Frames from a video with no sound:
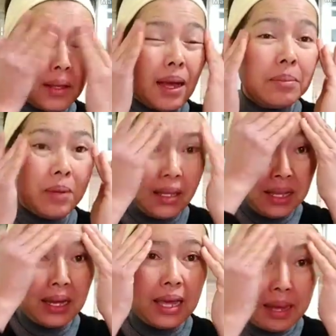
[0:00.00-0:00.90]
ย้ำเลย
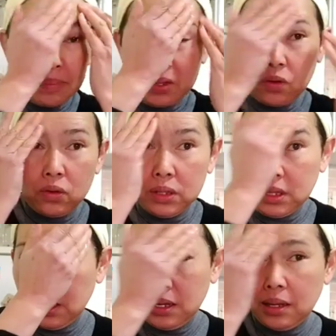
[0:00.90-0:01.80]
นะแขกเป็นคน
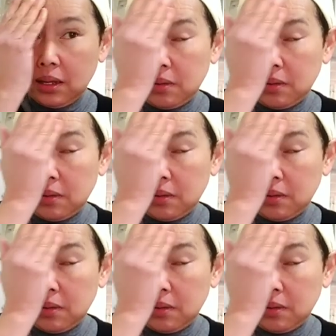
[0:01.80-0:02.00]
ที่